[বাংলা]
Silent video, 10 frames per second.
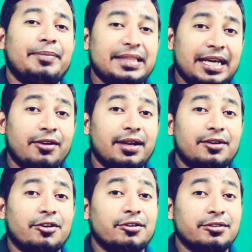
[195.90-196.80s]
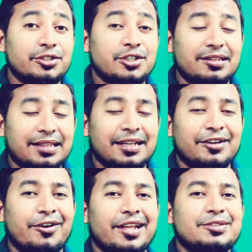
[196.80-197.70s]
পিতা হয়ে কখনো
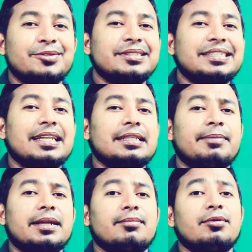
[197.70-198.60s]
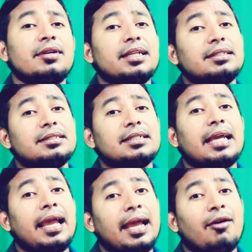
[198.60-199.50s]
সন্তানের গলায় ছুরি চালাতে পারে বললেন যে
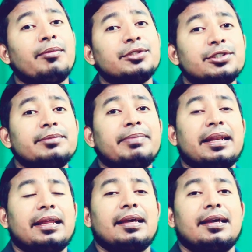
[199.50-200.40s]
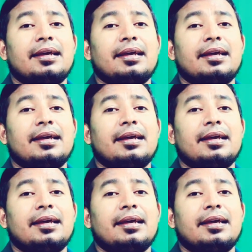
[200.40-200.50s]
হ্যাঁ অবশ্যই পারে